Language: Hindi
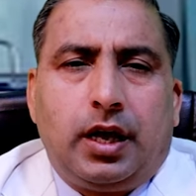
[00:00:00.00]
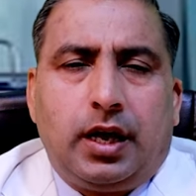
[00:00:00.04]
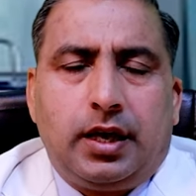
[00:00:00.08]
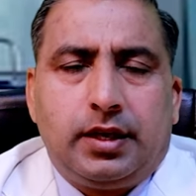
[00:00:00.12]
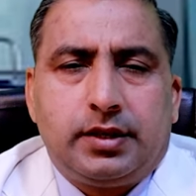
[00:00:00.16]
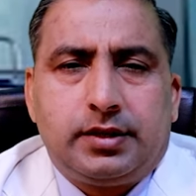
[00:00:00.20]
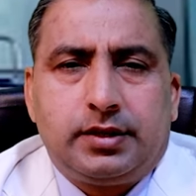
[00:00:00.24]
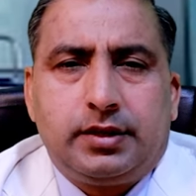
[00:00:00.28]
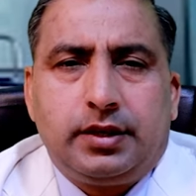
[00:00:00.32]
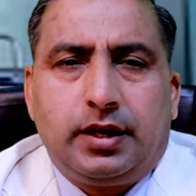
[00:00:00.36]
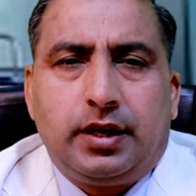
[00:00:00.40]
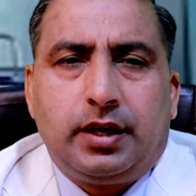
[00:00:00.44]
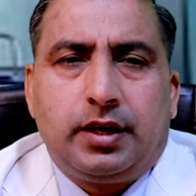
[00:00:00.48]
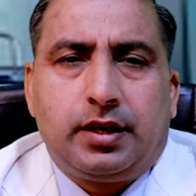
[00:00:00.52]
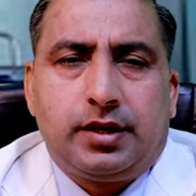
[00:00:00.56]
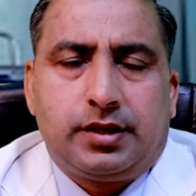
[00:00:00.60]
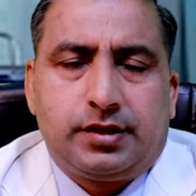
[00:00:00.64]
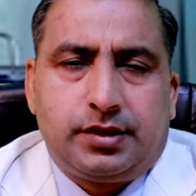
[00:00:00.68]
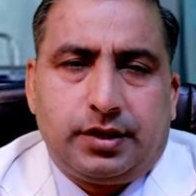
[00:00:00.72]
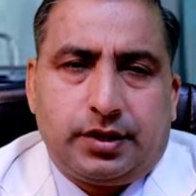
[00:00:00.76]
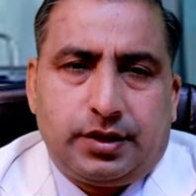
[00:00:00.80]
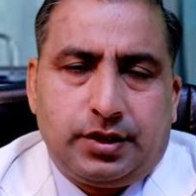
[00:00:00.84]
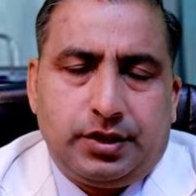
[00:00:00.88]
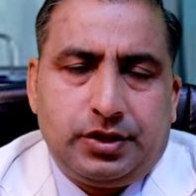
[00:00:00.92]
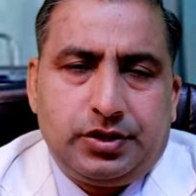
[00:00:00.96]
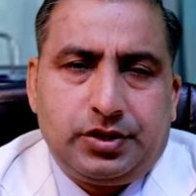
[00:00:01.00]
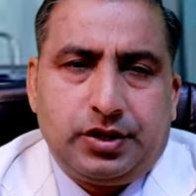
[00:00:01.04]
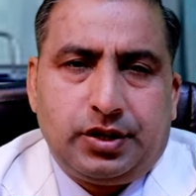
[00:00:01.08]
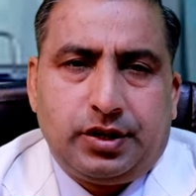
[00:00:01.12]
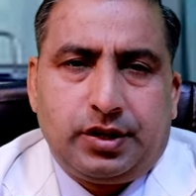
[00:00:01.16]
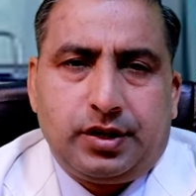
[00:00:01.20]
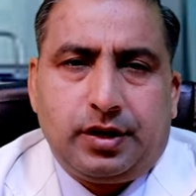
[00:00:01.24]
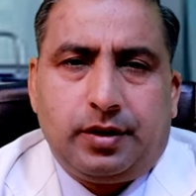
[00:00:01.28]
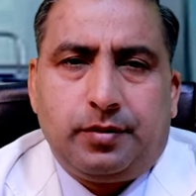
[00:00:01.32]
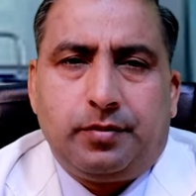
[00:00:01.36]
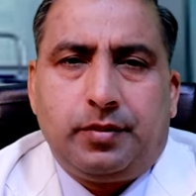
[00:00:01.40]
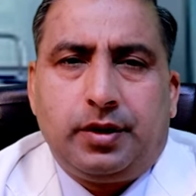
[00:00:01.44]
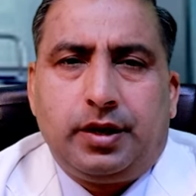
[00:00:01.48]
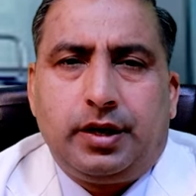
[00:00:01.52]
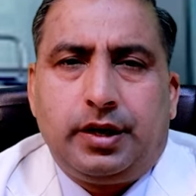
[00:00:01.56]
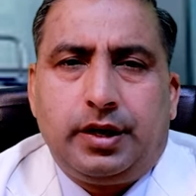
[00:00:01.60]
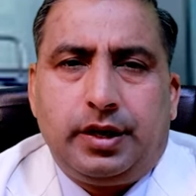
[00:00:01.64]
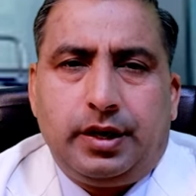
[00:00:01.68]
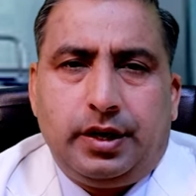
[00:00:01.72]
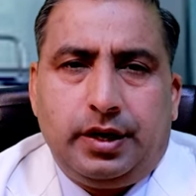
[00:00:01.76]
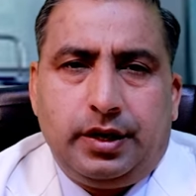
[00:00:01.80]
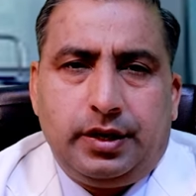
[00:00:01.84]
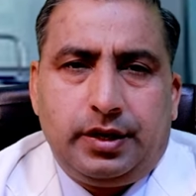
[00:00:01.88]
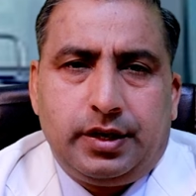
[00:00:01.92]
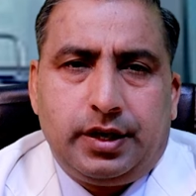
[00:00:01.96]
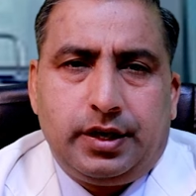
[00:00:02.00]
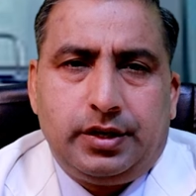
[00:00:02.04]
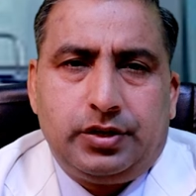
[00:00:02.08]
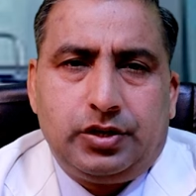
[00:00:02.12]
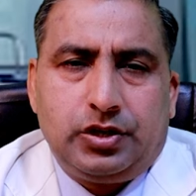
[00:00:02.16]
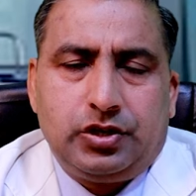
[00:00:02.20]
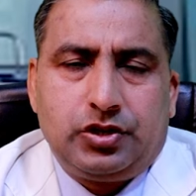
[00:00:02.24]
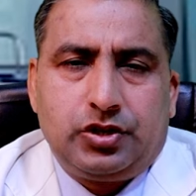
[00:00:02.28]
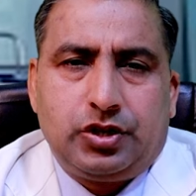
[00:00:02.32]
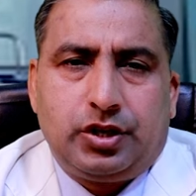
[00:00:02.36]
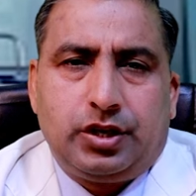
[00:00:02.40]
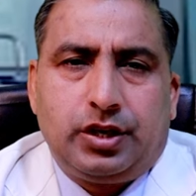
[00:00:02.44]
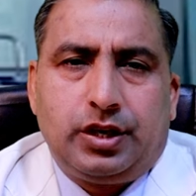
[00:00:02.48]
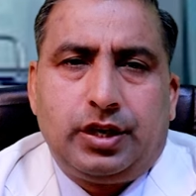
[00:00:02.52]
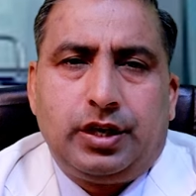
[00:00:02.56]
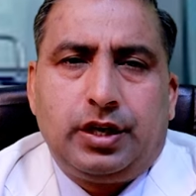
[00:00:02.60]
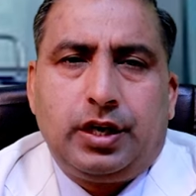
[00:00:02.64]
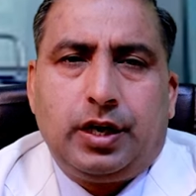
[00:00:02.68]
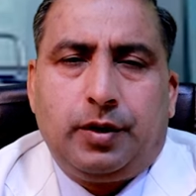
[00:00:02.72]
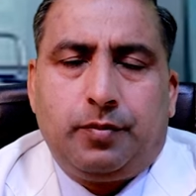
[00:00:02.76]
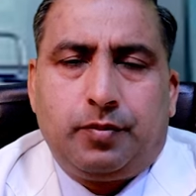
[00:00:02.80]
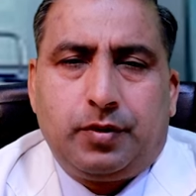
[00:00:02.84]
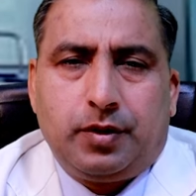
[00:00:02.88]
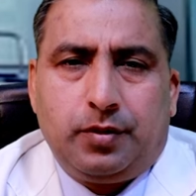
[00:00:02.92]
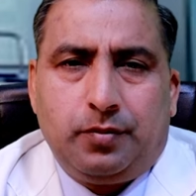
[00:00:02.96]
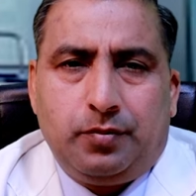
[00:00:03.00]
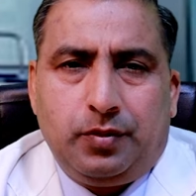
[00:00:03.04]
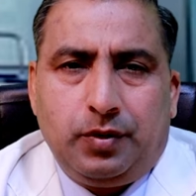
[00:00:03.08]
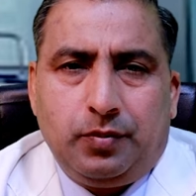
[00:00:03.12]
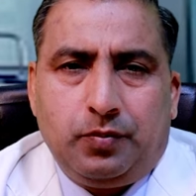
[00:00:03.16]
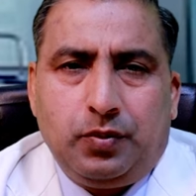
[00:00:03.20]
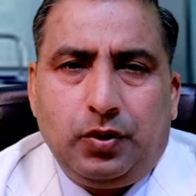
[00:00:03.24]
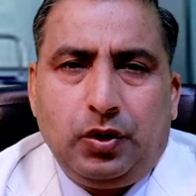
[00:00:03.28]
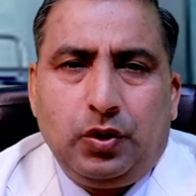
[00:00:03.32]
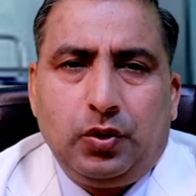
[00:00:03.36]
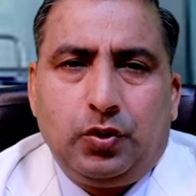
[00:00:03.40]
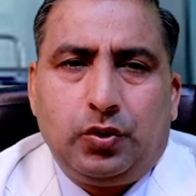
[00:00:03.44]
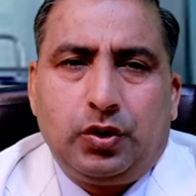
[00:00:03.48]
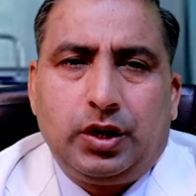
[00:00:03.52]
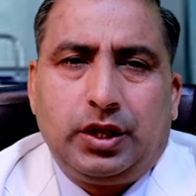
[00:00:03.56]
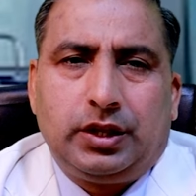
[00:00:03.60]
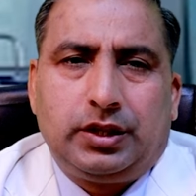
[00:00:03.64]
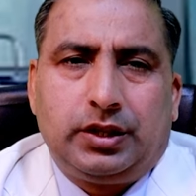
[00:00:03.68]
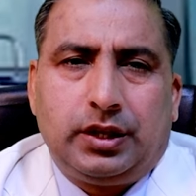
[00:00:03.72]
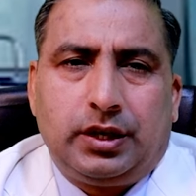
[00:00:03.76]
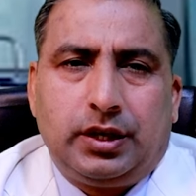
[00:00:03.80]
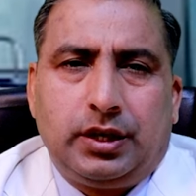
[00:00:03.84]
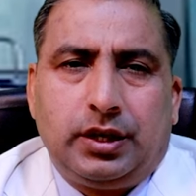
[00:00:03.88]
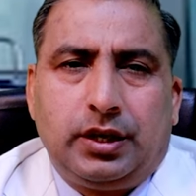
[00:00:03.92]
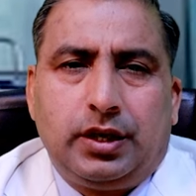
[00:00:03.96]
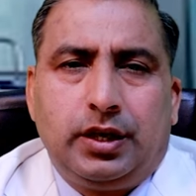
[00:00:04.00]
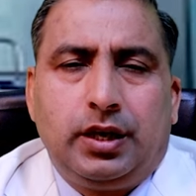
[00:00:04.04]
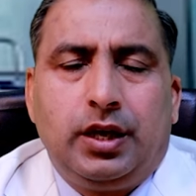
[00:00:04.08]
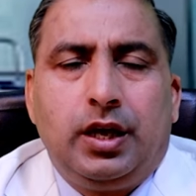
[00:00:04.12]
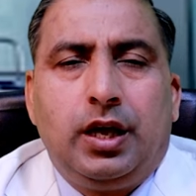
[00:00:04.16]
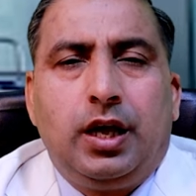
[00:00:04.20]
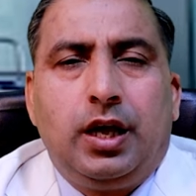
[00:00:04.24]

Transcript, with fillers: एस का सिक्रीशन कम है इनडाइजेशन है आपका बी लो रहता है